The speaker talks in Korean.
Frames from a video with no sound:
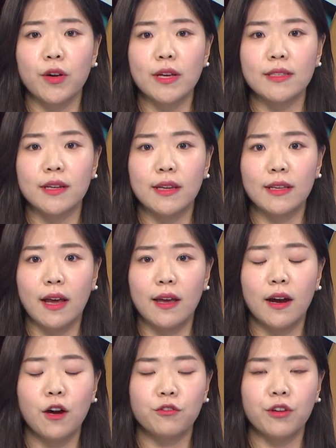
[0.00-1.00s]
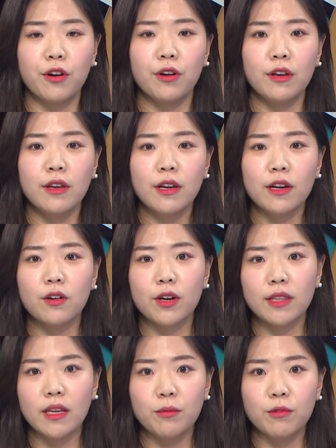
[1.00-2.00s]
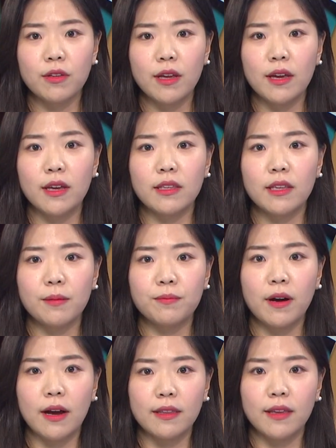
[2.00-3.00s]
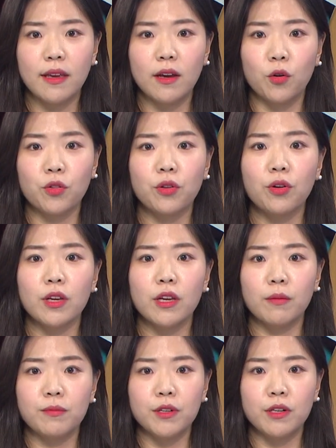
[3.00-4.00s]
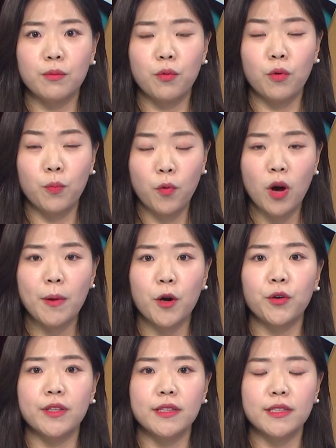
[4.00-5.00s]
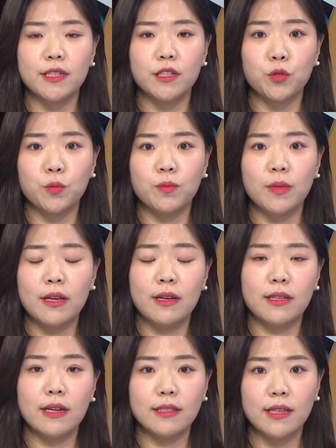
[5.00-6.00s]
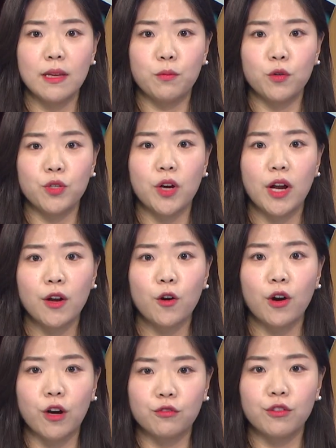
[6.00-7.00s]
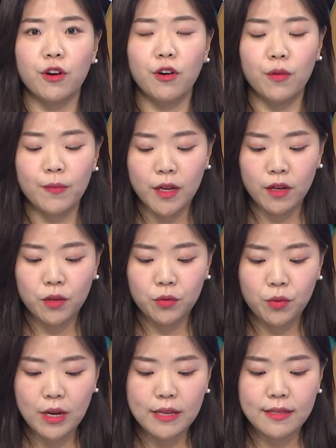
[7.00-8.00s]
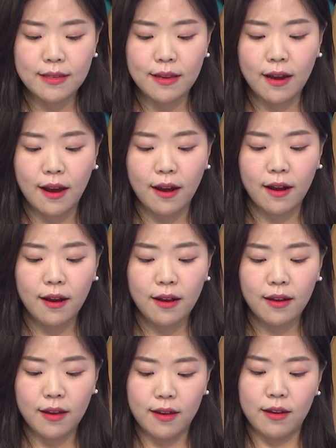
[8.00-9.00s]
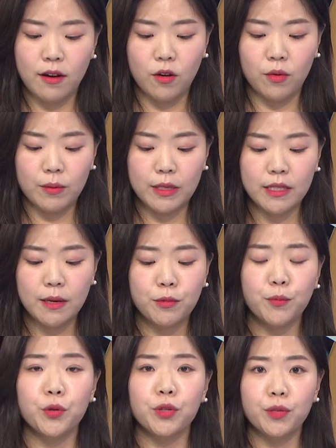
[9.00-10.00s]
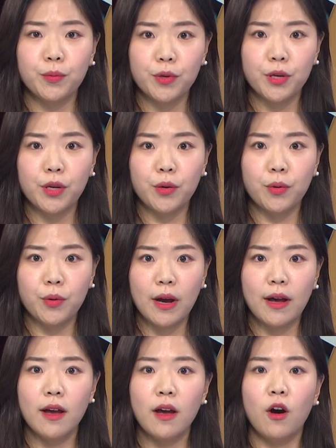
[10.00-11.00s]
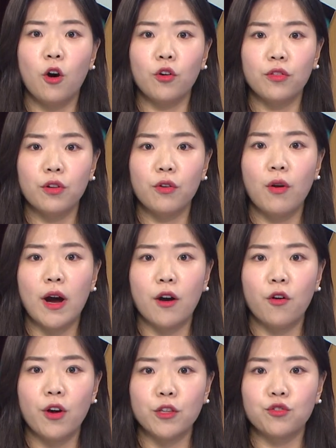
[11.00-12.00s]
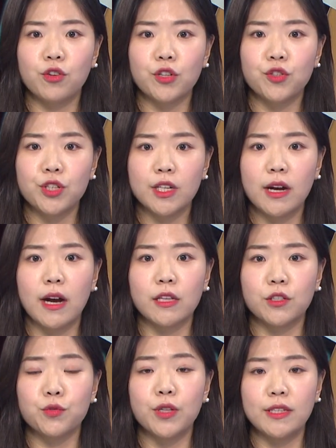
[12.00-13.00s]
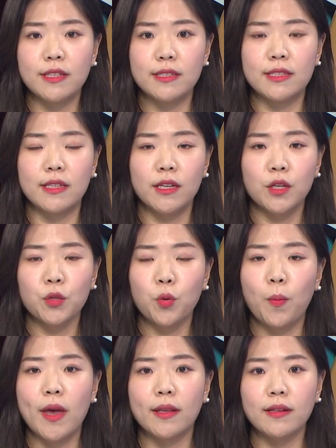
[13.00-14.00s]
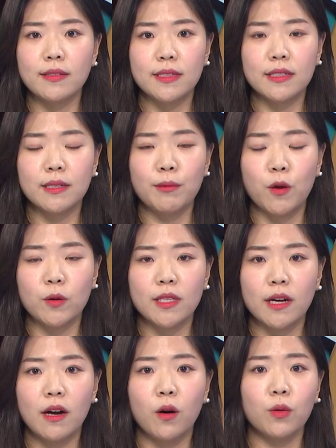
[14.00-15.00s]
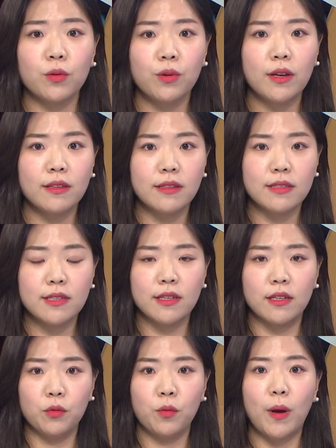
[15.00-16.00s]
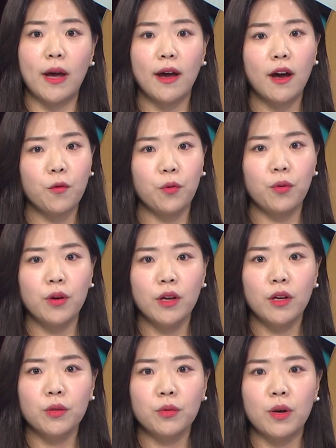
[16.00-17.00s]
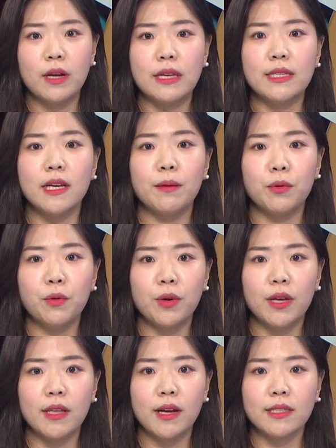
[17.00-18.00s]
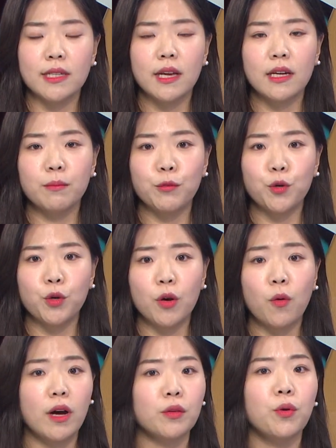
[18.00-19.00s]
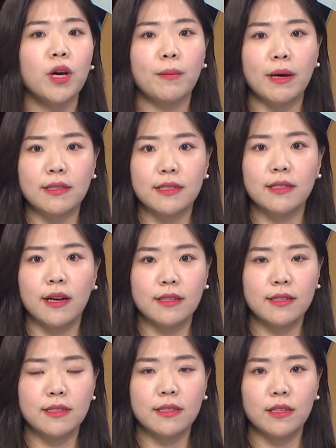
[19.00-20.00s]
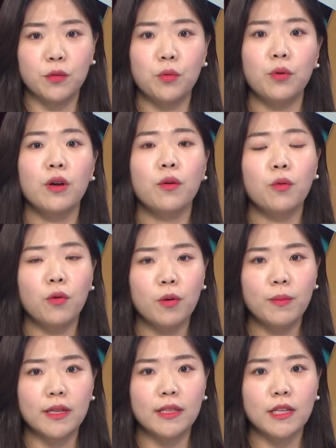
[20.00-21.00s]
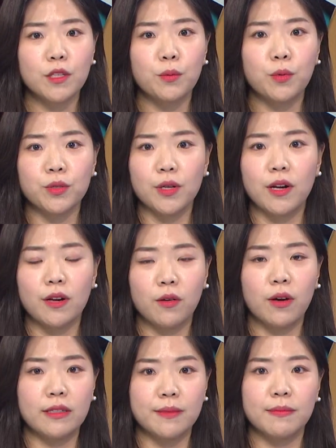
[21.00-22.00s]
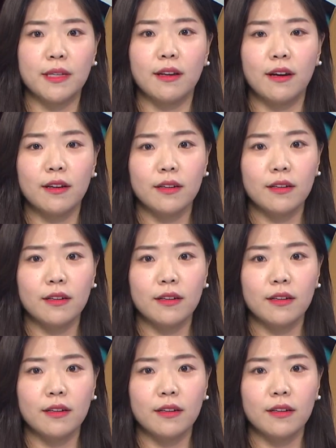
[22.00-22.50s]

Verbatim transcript: 굉장히 다양하고요. 그렇기 때문에 ETF 안에 어떤 기업들을 포함하고 있는지를 좀 상세히 보셔야 할 것 같고요. 또한 이제 각각의 어, ETF 포트폴리오가 어떤 과거의 주가 추이를 가지고 있는지 또 배당 지급 배급의 역사가 어떠했는지 또 봐야 하고 또한 이자 비용이나 차입금 비용이 과도하게 많지는 않은지도 꼼꼼히 따져보셔야 할 것 같습니다.